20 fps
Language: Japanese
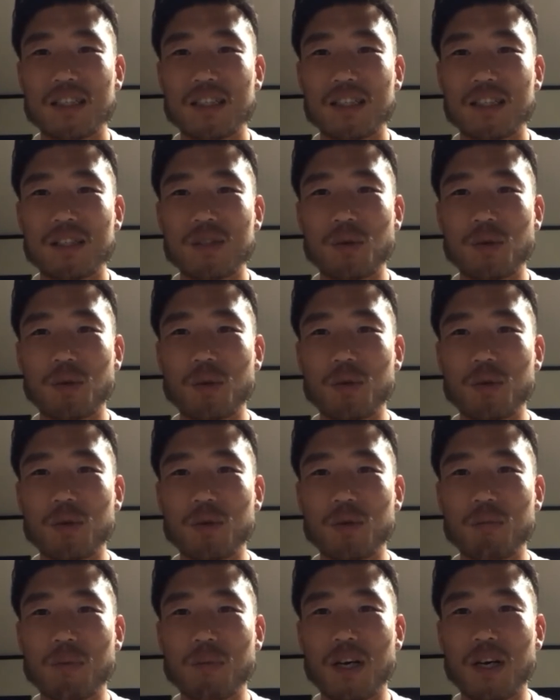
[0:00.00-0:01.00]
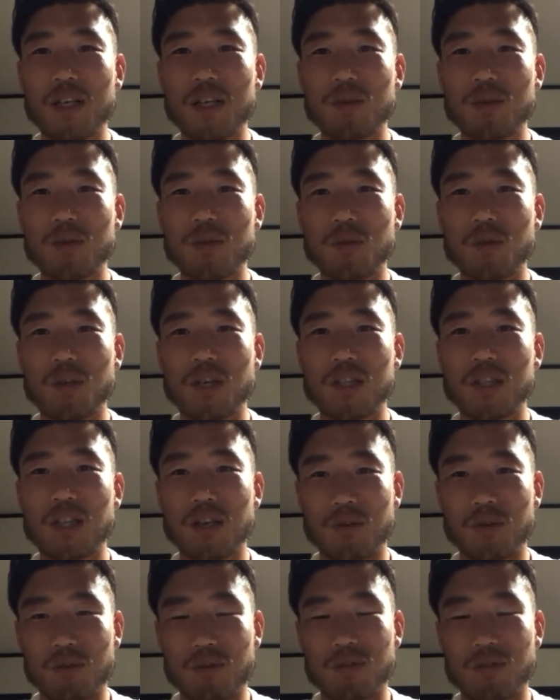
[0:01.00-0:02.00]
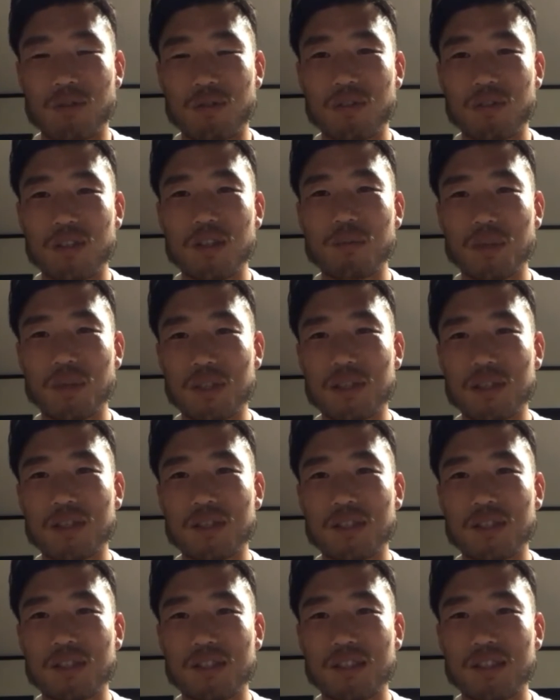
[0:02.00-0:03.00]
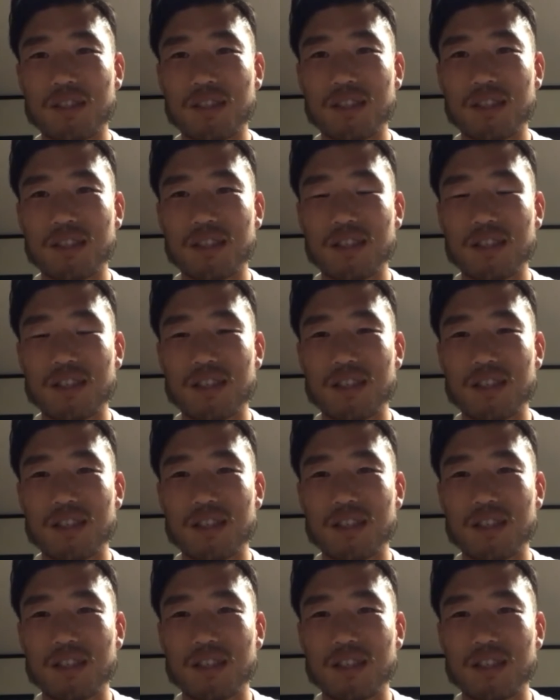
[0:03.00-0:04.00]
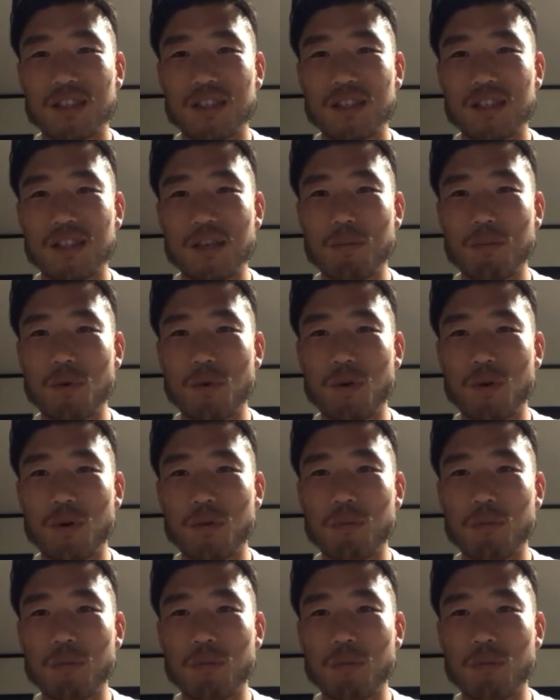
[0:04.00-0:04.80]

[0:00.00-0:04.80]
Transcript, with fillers: そういう間合いの取り方をします。はい、でも、ボール